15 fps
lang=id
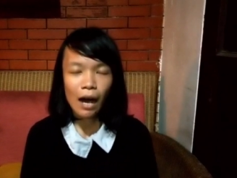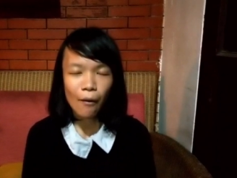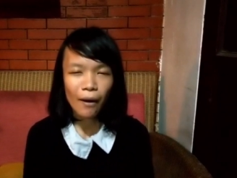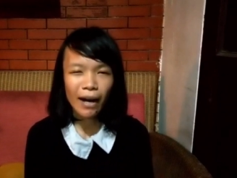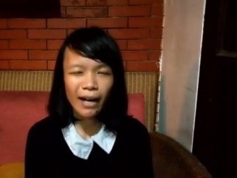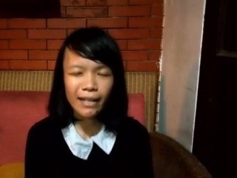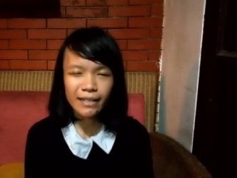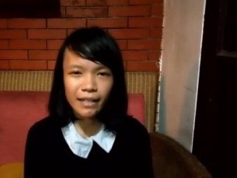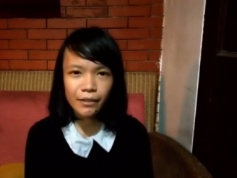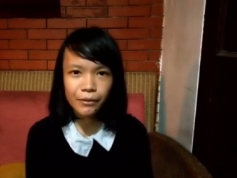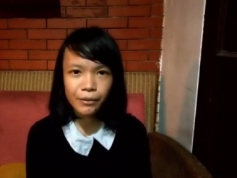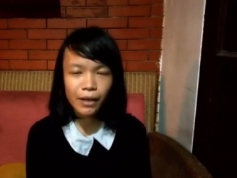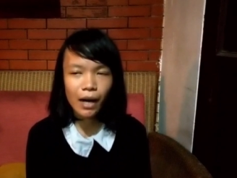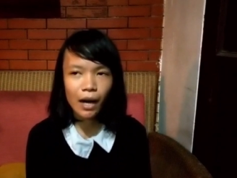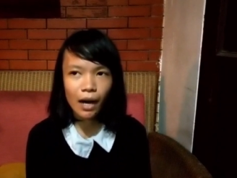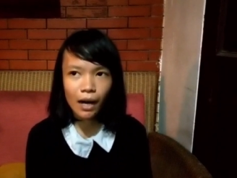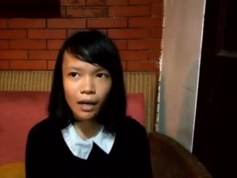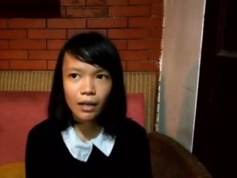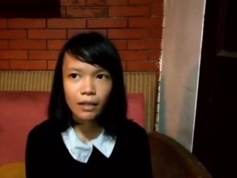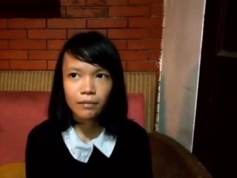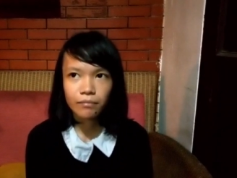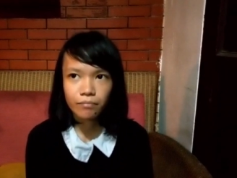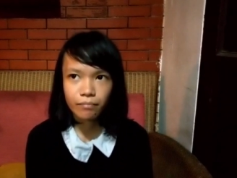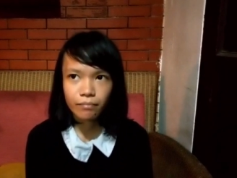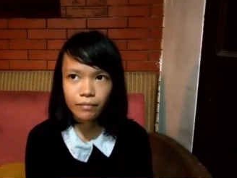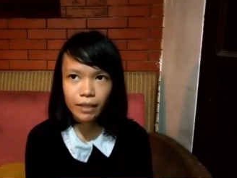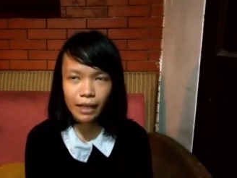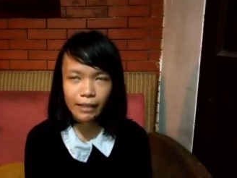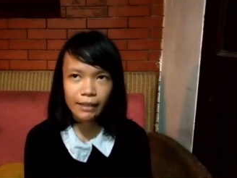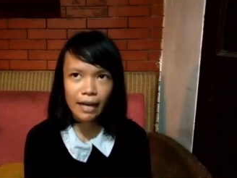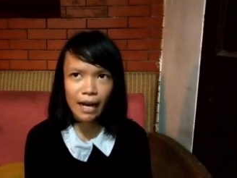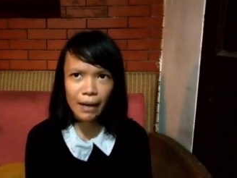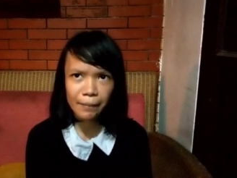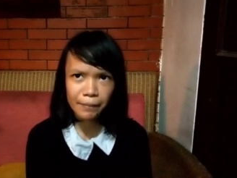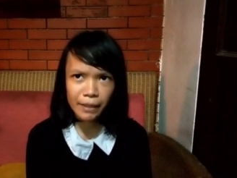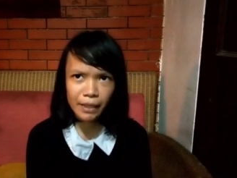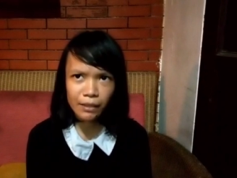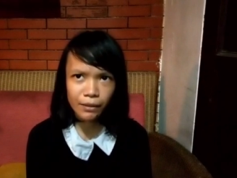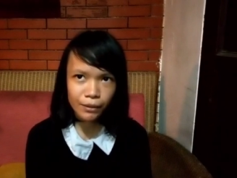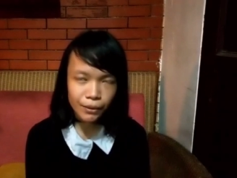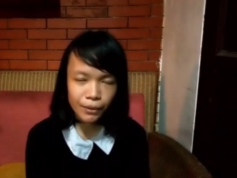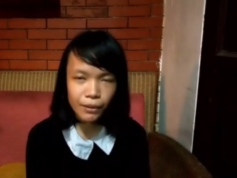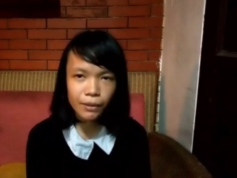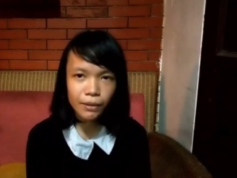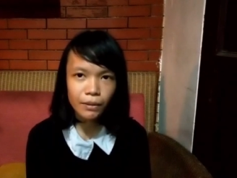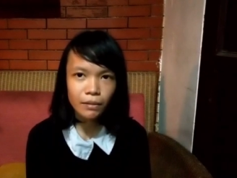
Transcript: awalnya saya juga kereta api itu